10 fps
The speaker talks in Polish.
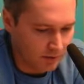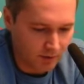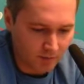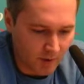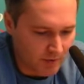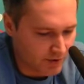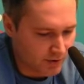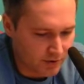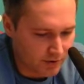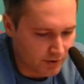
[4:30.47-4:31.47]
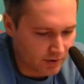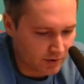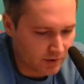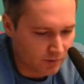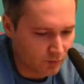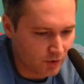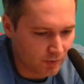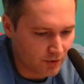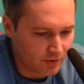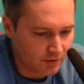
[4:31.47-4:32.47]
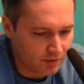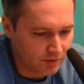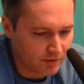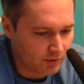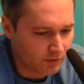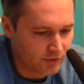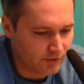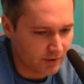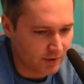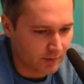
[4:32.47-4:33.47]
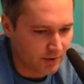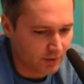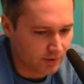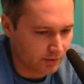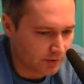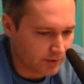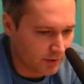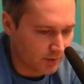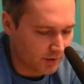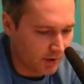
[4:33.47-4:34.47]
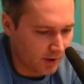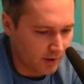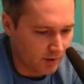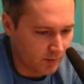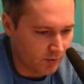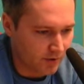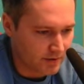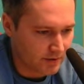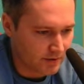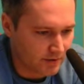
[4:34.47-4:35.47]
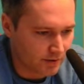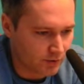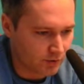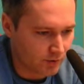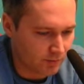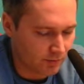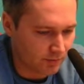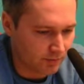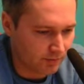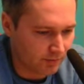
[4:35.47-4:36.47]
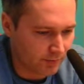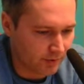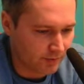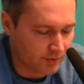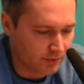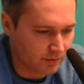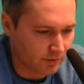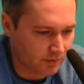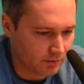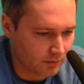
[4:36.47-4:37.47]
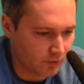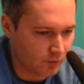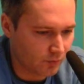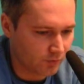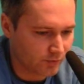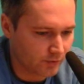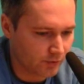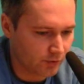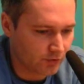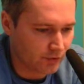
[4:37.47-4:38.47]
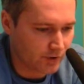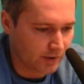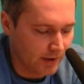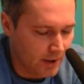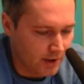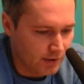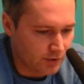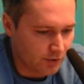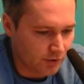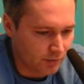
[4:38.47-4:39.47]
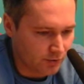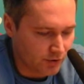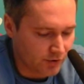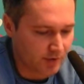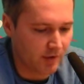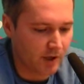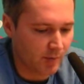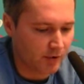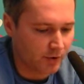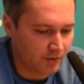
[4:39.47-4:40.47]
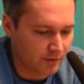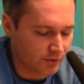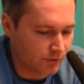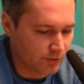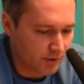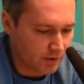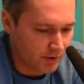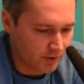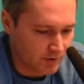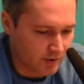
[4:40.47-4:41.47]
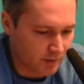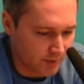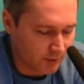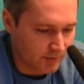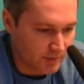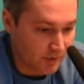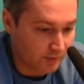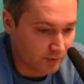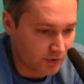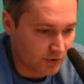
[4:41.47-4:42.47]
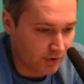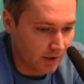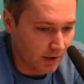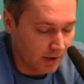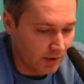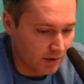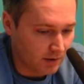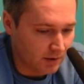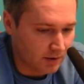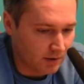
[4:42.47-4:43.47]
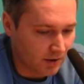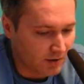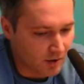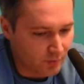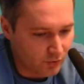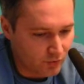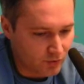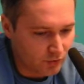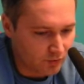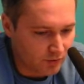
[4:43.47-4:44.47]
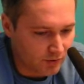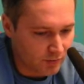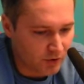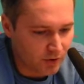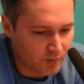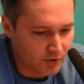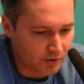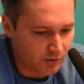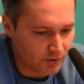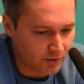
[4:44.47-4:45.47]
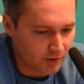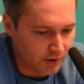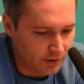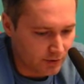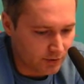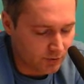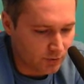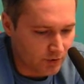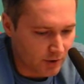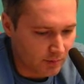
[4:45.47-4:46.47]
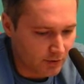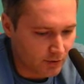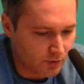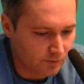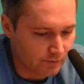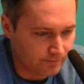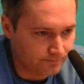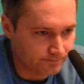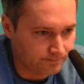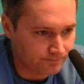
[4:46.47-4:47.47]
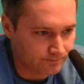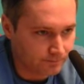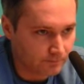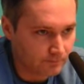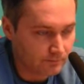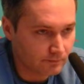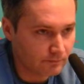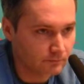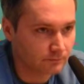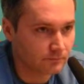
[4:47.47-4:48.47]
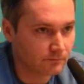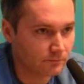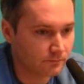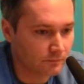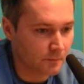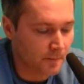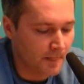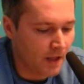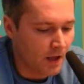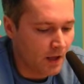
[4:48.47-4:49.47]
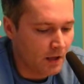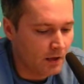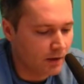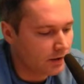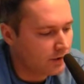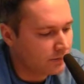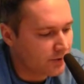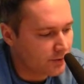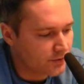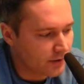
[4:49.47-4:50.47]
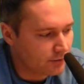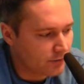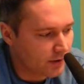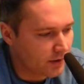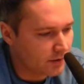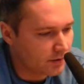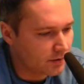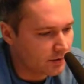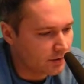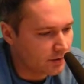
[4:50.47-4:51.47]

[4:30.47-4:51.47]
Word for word: i mam nadzieję, że na tym uda mi się zakończyć ten temat. To jest dla mnie bolesne. Straciłem prawie że rok swojego życia. Ciągle muszę się rehabilitować. Już nigdy nie odzyskam pełnej sprawności. E, a tak po ludzku jest mi trochę przykro, że, że nie usłyszałem tych słów. Ale ten żal wycenia pan na 100 tysięcy? E, pieniądze, które,